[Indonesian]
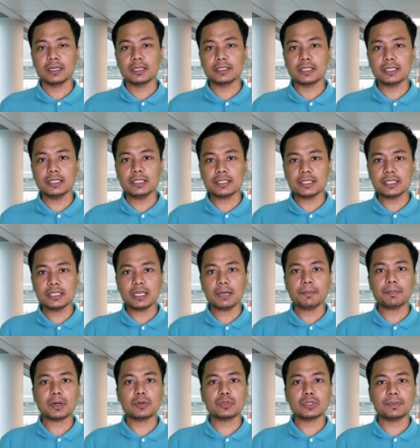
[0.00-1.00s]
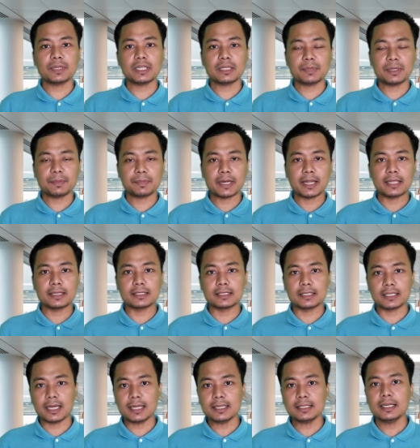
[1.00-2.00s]
Nah jadi di sini yang perlu teman-teman
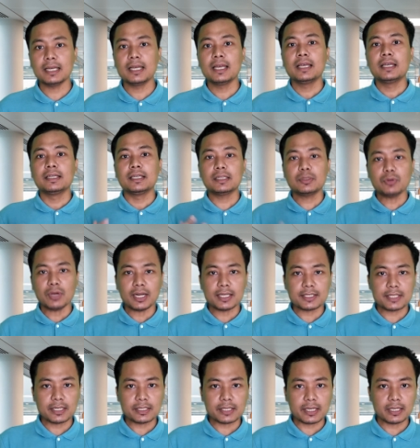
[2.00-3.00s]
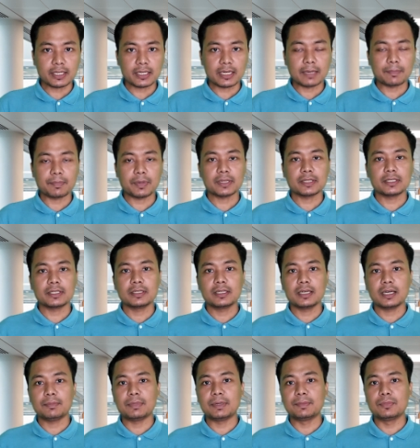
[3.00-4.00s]
perhatikan itu alasan saya kenapa
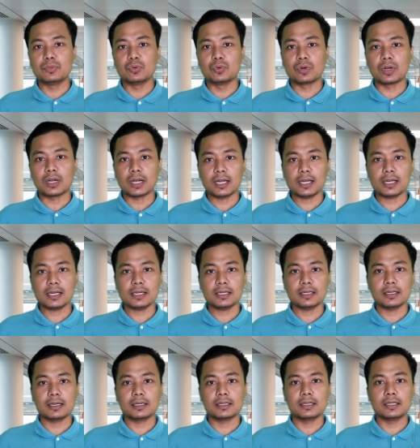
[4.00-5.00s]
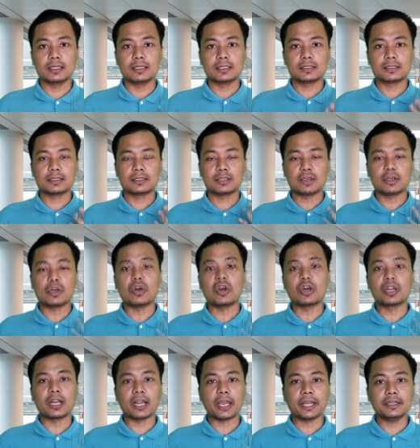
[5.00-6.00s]
tidak membuka uh, toko
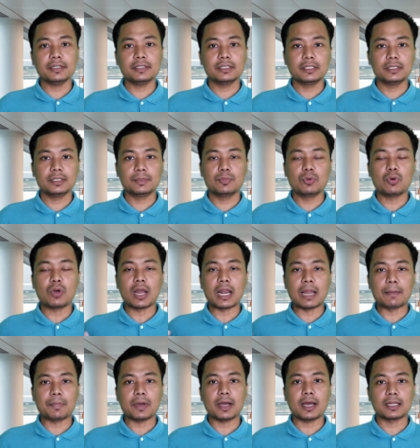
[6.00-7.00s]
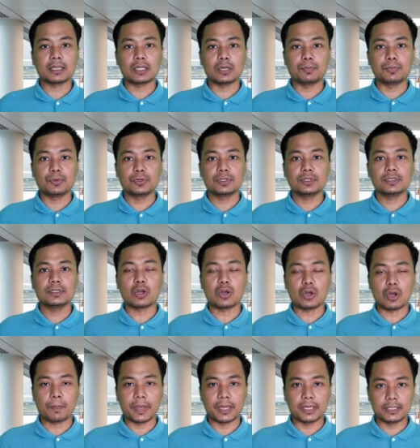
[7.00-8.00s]
online di Bukalapak ataupun
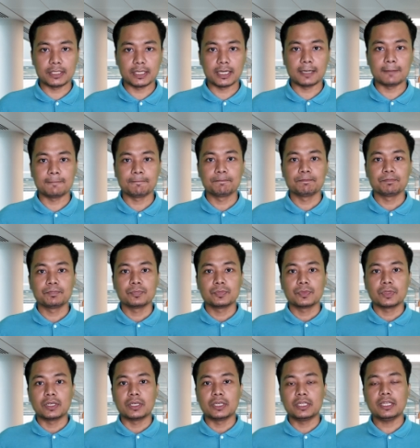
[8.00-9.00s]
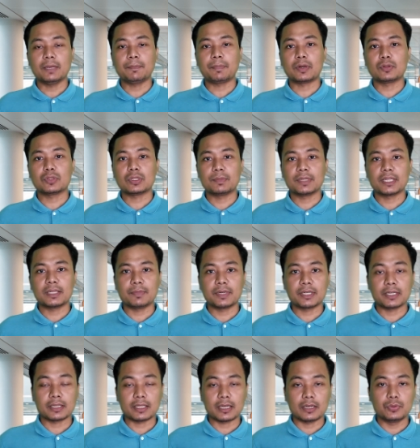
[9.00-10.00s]
Tokopedia. Ini yang perlu
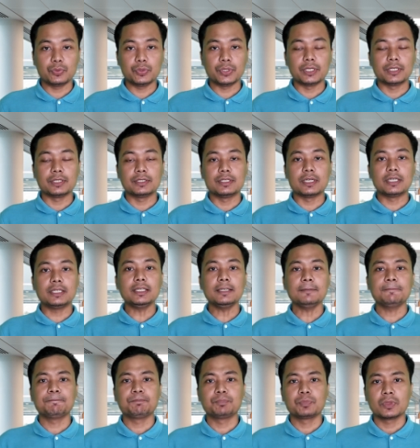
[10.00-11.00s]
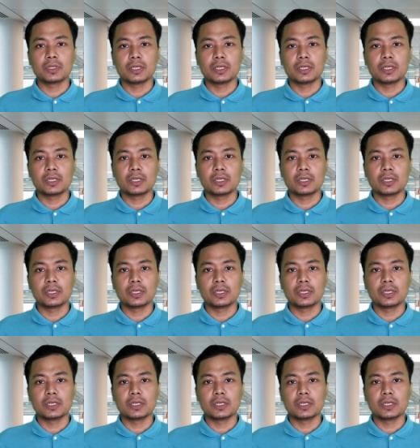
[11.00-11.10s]
teman-teman ketahui. Jadi